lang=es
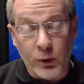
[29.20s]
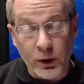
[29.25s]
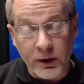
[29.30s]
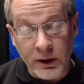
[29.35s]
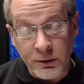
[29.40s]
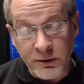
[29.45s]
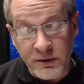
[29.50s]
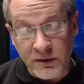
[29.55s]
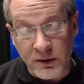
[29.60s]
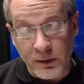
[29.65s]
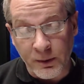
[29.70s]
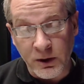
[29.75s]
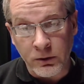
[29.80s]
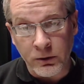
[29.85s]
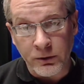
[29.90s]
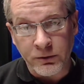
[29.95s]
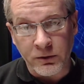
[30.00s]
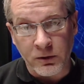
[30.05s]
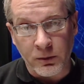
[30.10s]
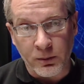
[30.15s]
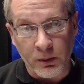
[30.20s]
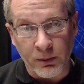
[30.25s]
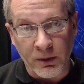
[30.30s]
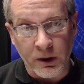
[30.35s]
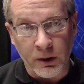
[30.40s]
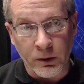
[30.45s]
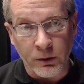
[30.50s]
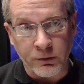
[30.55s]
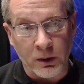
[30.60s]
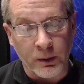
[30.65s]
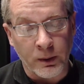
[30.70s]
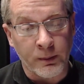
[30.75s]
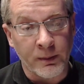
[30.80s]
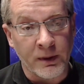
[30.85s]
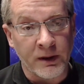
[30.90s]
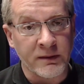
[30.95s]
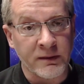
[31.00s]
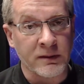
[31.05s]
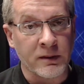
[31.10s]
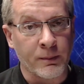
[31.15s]
Buenas noches amigos, bienvenidos una vez
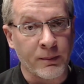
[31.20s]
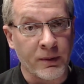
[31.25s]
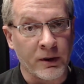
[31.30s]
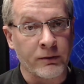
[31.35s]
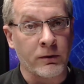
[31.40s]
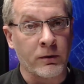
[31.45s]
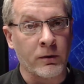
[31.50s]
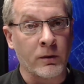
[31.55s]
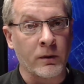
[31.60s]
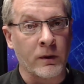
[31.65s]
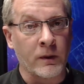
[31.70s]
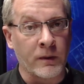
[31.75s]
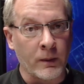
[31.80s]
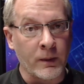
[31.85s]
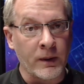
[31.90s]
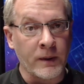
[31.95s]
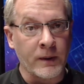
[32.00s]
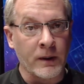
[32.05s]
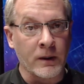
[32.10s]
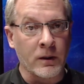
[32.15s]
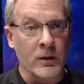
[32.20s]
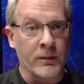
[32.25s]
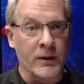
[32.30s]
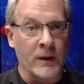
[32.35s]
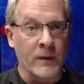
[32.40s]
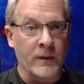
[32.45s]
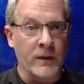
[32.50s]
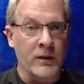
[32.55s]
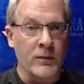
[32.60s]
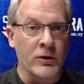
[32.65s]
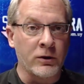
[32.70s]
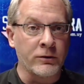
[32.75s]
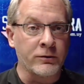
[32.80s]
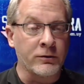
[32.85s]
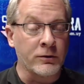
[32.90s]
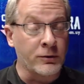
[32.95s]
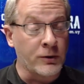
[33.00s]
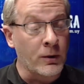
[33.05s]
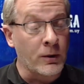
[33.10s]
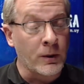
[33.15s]
más a este espacio de entrevistas que
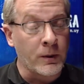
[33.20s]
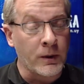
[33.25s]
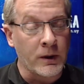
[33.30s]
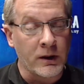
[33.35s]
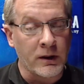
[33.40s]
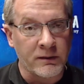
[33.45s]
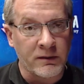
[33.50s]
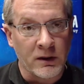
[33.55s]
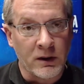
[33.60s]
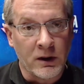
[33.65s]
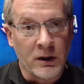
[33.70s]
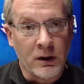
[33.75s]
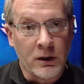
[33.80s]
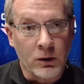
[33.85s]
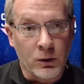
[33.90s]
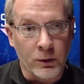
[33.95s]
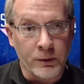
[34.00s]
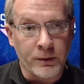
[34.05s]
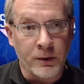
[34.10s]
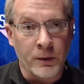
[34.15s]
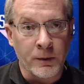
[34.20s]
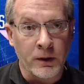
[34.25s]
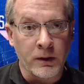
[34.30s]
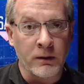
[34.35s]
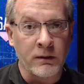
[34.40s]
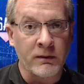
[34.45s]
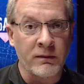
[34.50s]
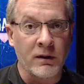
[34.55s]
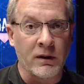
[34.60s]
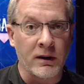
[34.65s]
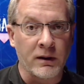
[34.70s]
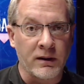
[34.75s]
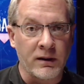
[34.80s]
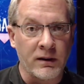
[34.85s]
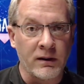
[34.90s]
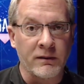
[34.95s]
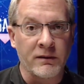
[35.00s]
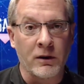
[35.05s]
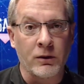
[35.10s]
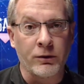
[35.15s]
compartimos todos los días junto a ustedes
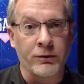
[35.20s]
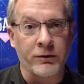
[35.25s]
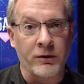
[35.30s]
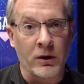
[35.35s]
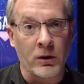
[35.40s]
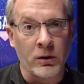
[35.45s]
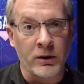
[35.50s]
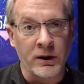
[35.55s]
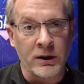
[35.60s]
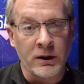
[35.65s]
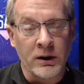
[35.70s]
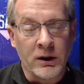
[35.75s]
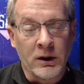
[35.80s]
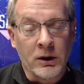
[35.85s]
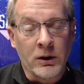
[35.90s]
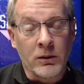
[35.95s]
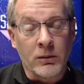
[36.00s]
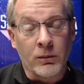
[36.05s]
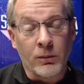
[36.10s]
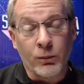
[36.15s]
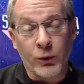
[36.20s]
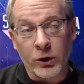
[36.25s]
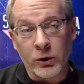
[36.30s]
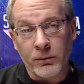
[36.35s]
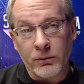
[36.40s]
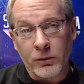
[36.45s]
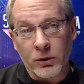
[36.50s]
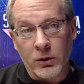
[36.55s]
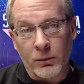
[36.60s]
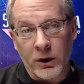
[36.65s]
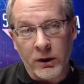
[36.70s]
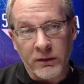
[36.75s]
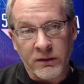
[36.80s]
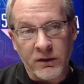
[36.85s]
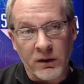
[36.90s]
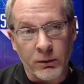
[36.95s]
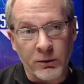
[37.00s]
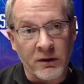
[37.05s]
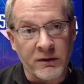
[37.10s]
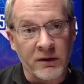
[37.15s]
aquí en San José ahora. Bueno, como les
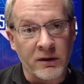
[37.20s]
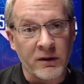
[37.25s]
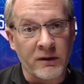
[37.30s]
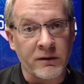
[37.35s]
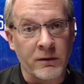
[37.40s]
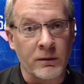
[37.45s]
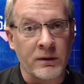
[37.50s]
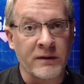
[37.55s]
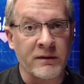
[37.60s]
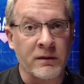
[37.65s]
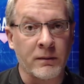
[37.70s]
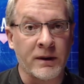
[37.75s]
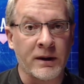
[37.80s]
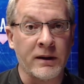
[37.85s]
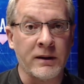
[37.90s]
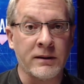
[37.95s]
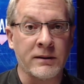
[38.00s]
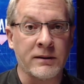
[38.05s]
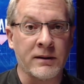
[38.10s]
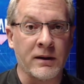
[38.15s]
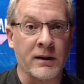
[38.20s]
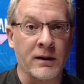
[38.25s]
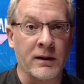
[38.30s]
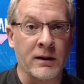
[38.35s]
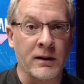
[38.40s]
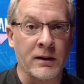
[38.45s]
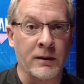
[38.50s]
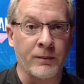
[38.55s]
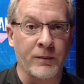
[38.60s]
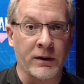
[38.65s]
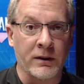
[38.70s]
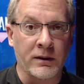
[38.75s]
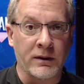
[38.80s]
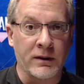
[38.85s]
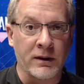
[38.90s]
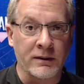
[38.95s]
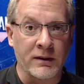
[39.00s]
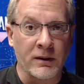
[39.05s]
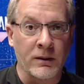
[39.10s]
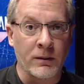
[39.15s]
decíamos ayer, ha sido una semana esta eh,
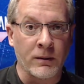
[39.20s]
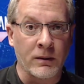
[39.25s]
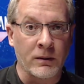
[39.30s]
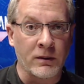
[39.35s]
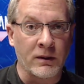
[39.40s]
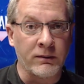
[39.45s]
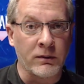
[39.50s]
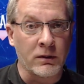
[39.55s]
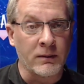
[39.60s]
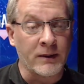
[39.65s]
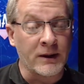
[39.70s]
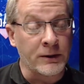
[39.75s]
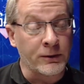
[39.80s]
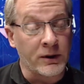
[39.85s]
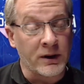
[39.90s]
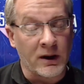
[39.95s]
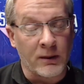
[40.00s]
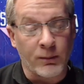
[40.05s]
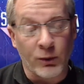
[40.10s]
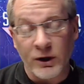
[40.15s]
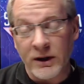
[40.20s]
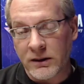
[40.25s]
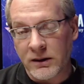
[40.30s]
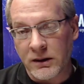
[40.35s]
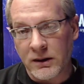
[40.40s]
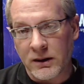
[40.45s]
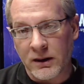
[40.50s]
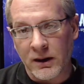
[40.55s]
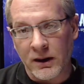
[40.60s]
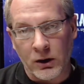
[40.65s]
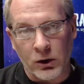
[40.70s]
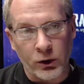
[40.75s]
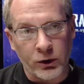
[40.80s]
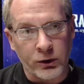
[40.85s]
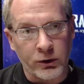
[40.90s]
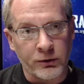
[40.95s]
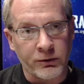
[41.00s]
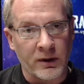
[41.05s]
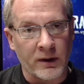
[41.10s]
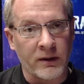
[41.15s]
que ha tenido de alguna forma la tónica política,
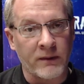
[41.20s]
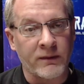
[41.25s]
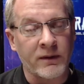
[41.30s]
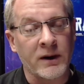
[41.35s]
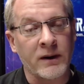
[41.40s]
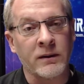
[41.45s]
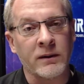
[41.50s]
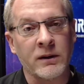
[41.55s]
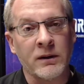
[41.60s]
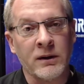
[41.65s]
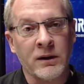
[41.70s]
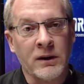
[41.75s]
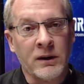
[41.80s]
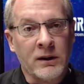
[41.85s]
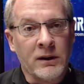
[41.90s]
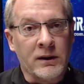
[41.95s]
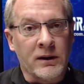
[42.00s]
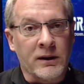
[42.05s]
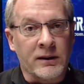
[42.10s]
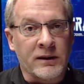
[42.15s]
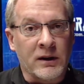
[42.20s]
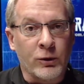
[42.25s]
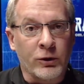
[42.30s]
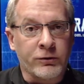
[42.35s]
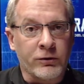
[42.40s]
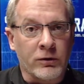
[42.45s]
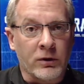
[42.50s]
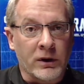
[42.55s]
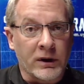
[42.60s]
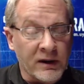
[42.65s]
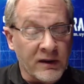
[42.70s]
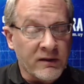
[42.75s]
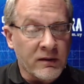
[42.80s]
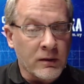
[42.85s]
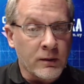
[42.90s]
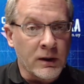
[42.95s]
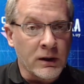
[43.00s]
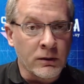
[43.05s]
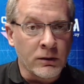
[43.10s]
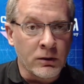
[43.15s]
hoy no será diferente. Estamos
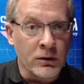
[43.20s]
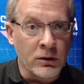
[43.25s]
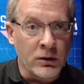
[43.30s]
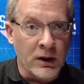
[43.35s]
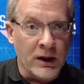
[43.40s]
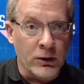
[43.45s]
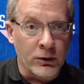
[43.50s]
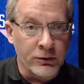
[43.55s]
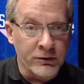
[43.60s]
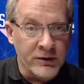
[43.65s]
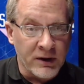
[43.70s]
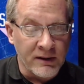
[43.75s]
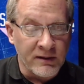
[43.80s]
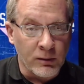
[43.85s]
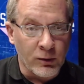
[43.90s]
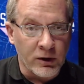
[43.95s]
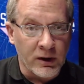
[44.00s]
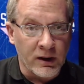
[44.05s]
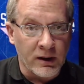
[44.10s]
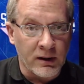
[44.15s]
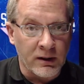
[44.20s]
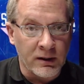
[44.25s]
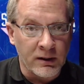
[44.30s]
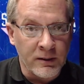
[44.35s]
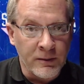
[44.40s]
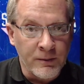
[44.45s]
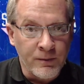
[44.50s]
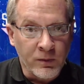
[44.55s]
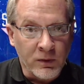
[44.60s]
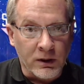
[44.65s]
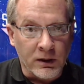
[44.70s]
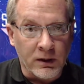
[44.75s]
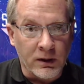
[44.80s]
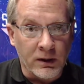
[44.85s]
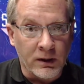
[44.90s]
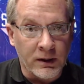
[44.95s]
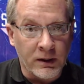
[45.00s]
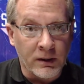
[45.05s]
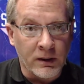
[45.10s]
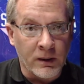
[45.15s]
recibiendo a Constanza Moreira,
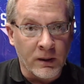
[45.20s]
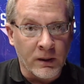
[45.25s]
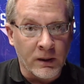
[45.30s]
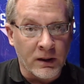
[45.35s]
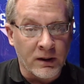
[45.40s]
eh, líder